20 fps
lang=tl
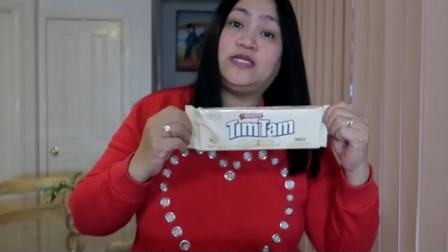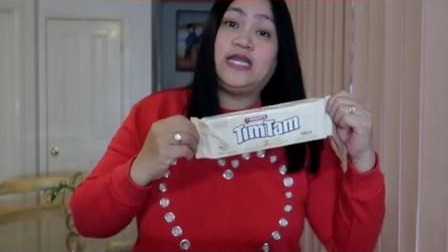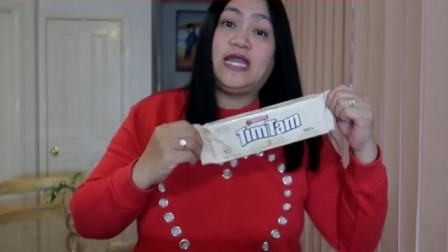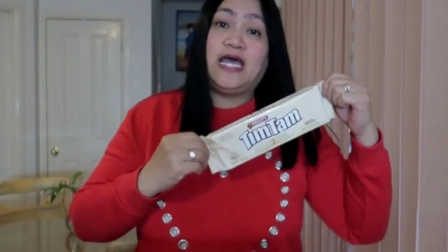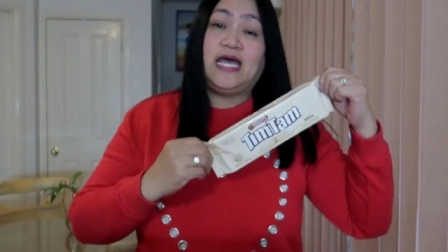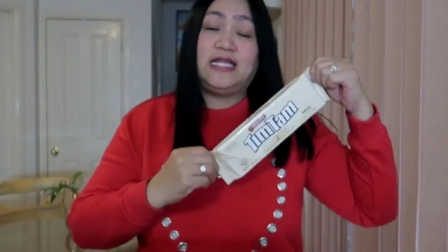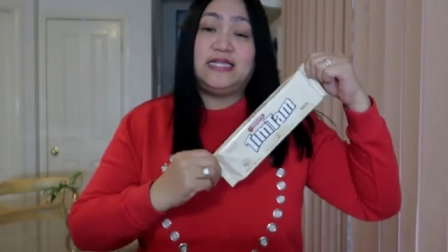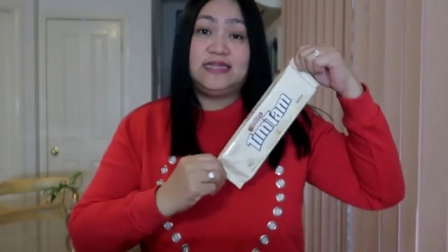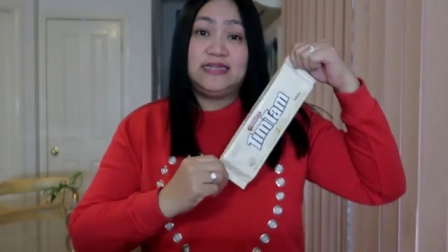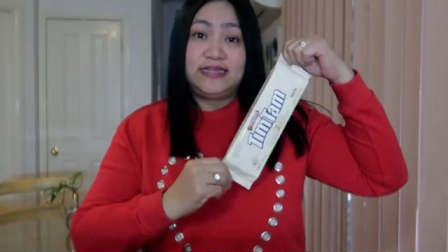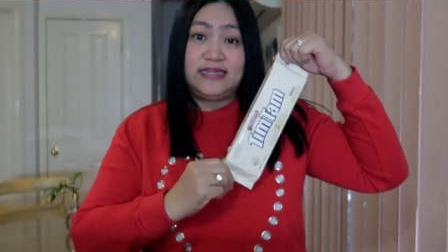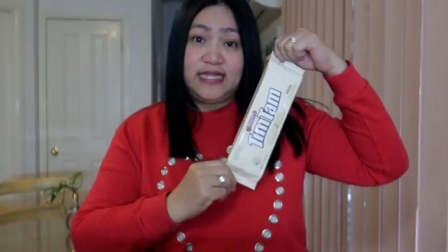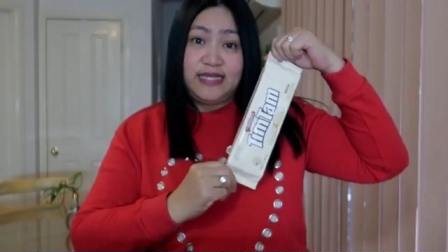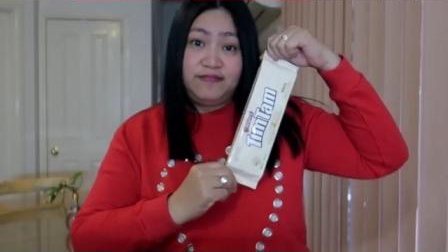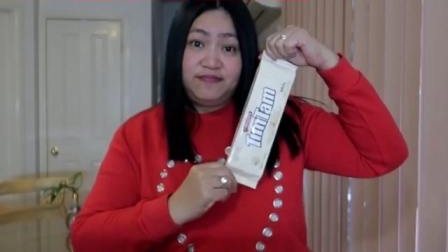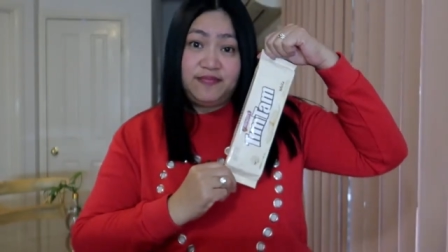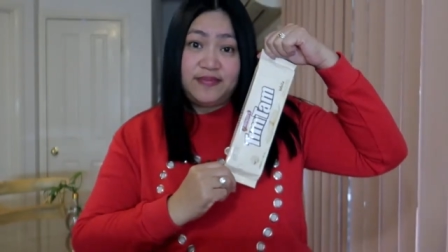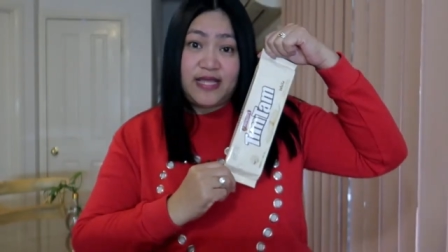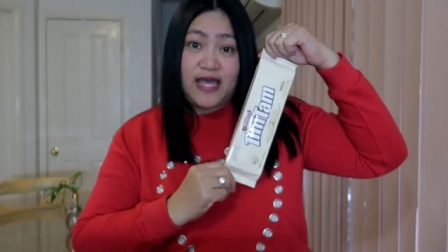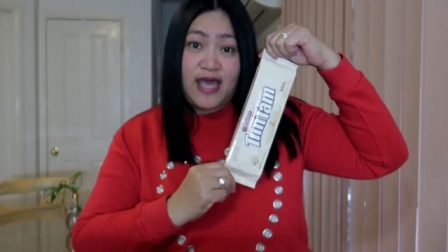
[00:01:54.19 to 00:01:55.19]
na
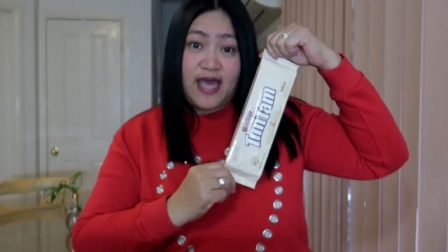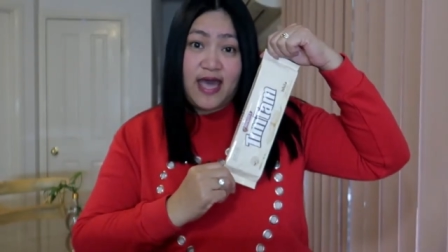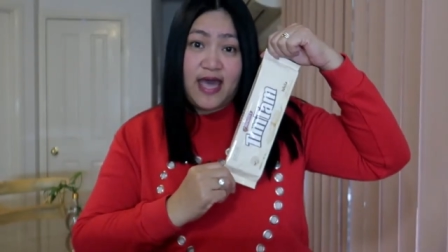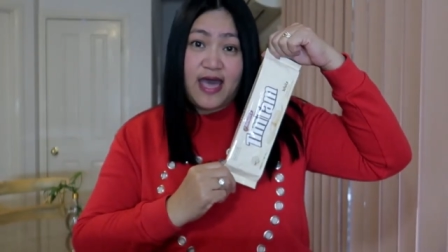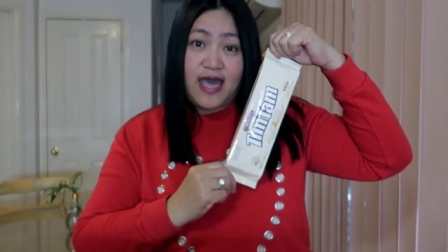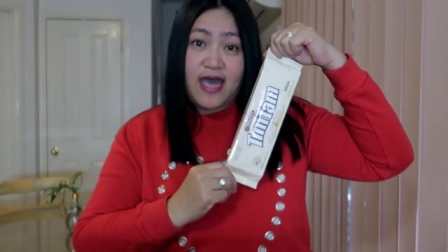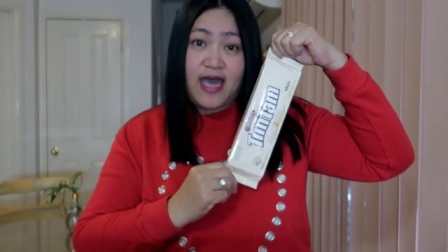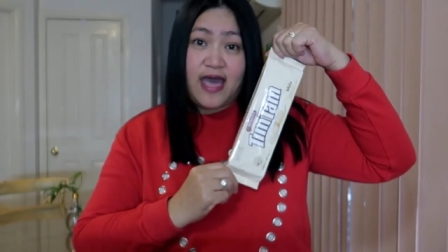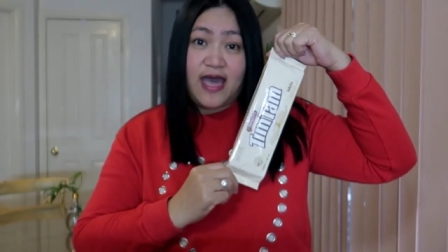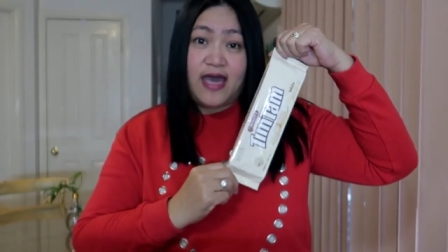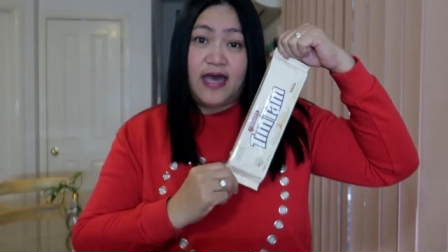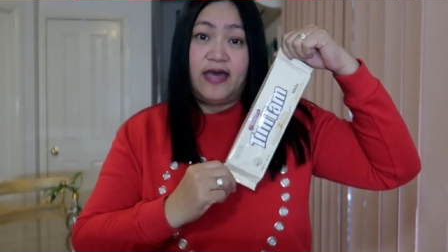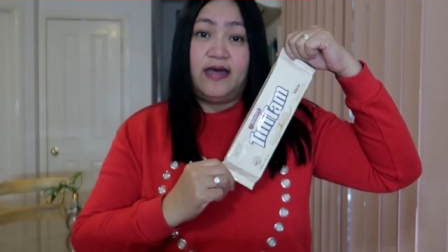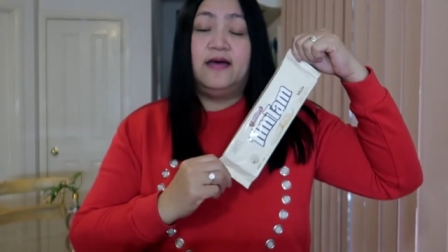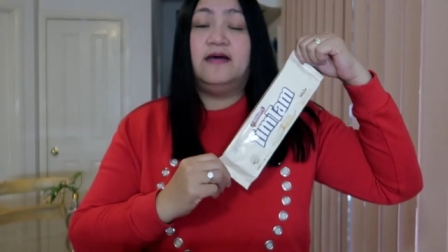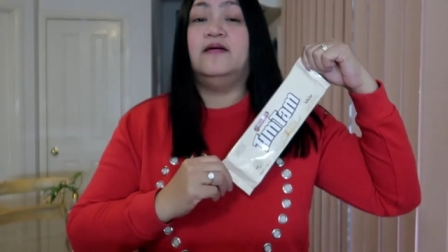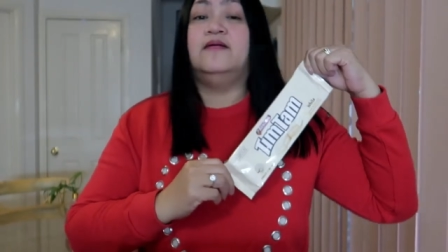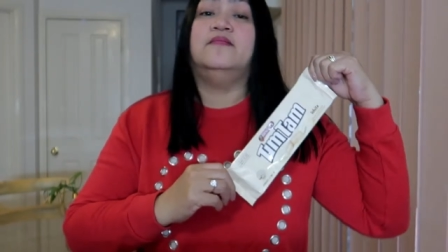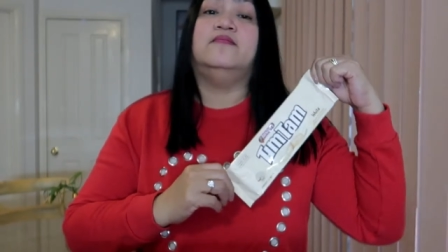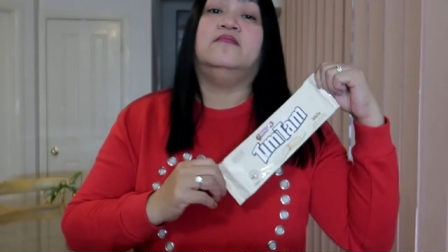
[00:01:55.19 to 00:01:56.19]

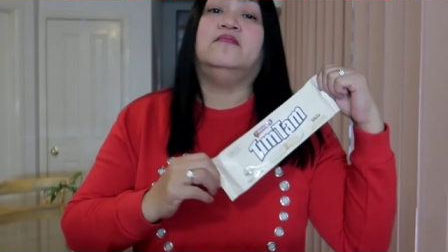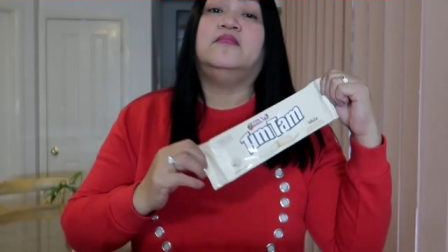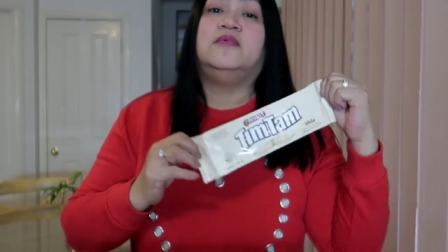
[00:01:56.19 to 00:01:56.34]
tintam.